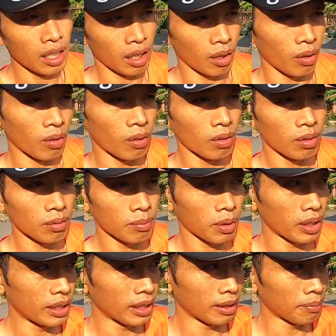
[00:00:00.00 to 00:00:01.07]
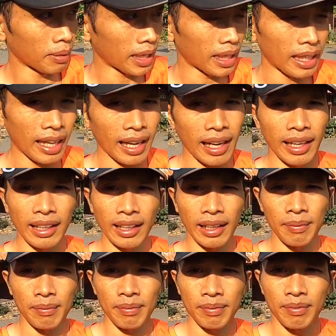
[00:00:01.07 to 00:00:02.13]
แล้วพอเดือนมกรานะ
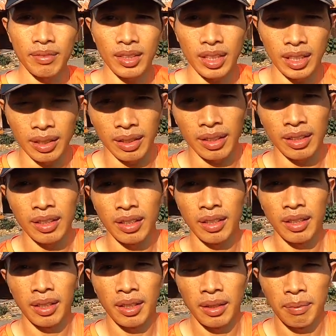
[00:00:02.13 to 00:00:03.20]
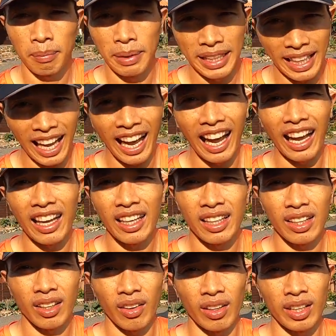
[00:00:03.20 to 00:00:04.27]
ครับถึงมีนา
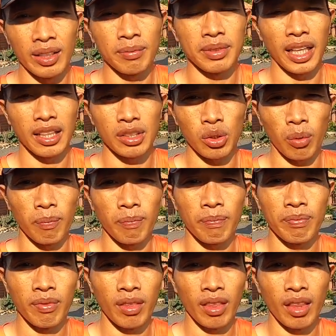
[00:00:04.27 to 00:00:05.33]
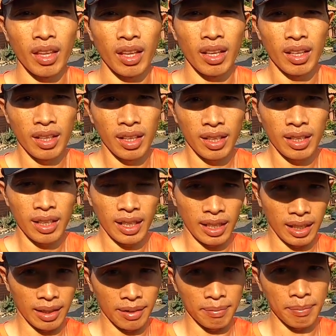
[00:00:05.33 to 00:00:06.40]
ก็เริ่มสะสม
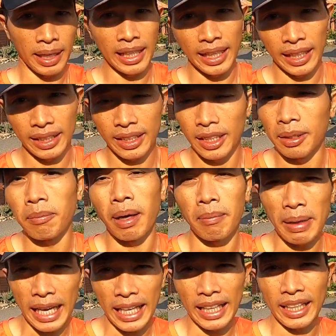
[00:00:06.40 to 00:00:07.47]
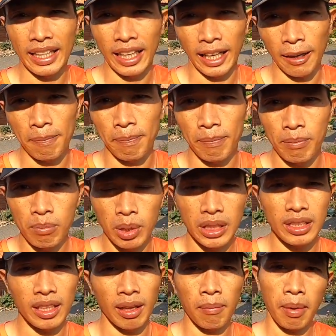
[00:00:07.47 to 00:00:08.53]
หมายเลขขึ้นมาใหม่นะครับเพิ่ง
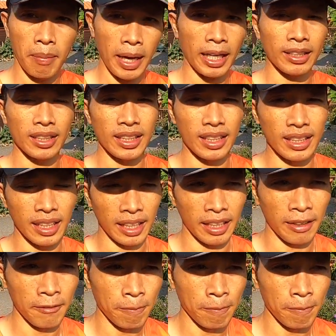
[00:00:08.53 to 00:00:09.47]
จะได้มาพักที่เดือน